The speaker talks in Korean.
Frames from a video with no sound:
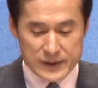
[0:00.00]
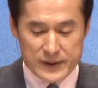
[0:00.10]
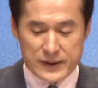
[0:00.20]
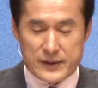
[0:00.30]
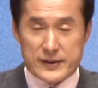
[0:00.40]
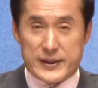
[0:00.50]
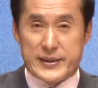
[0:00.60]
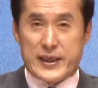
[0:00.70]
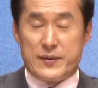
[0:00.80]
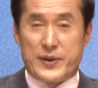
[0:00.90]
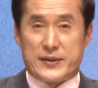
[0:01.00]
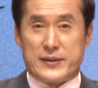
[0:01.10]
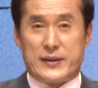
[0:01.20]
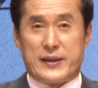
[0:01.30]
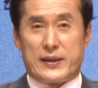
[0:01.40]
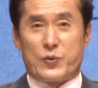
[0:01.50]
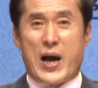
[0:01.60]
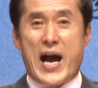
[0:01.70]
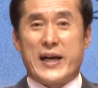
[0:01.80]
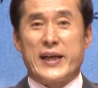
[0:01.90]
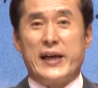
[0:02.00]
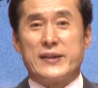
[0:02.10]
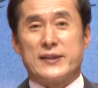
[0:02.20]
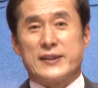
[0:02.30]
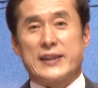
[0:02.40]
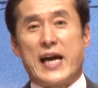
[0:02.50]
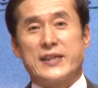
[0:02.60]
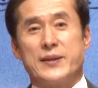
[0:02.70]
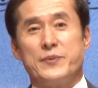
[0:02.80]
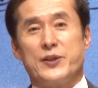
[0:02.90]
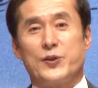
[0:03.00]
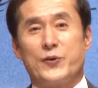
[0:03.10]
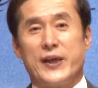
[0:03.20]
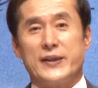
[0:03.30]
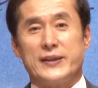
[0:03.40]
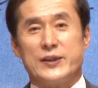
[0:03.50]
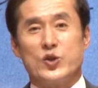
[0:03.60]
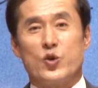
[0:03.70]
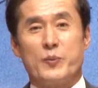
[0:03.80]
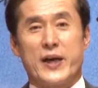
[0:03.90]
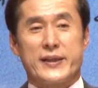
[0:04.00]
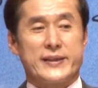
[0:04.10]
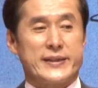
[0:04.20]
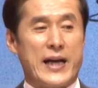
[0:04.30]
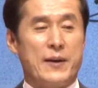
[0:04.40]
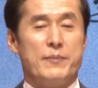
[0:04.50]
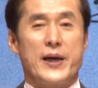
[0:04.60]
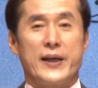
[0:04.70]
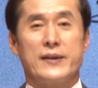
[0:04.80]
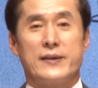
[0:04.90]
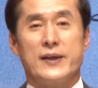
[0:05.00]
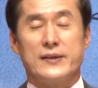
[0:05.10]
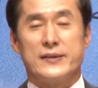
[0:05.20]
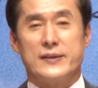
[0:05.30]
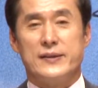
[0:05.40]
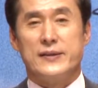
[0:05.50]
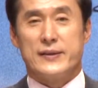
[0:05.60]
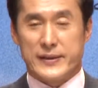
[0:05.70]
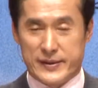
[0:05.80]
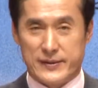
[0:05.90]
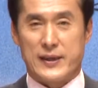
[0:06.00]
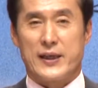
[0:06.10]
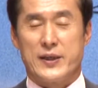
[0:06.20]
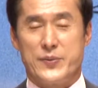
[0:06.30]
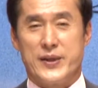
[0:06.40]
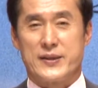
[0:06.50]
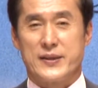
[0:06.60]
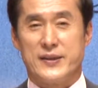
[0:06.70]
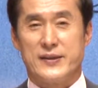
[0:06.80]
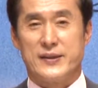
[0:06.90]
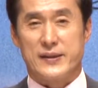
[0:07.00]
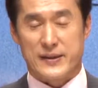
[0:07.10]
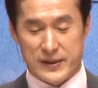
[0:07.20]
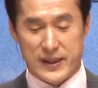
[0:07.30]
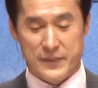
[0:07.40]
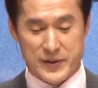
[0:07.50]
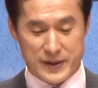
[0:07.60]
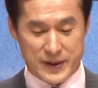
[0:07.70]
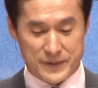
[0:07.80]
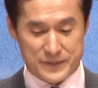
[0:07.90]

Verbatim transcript: 그는 이스라엘 백성들이 광야에서 40년 동안 초막 장막에 거한 것을 기억하기 위해서 그렇게 합니다.